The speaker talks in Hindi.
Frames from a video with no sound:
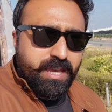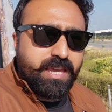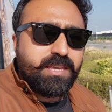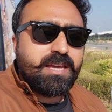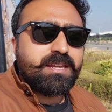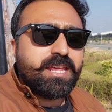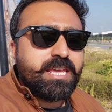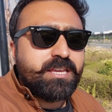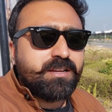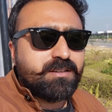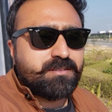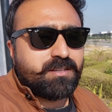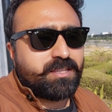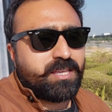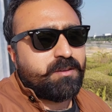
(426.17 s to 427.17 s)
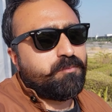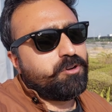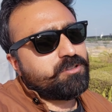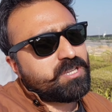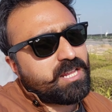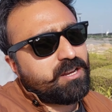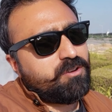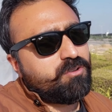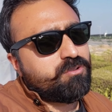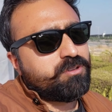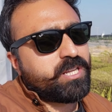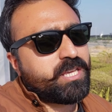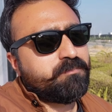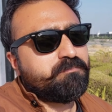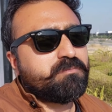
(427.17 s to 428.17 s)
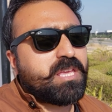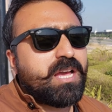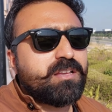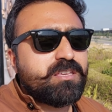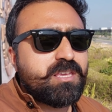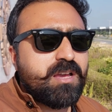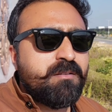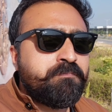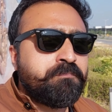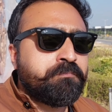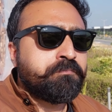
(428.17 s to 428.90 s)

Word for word: हैं या नहीं कर सकते हैं बहुत सारे लोगों ने क्या किया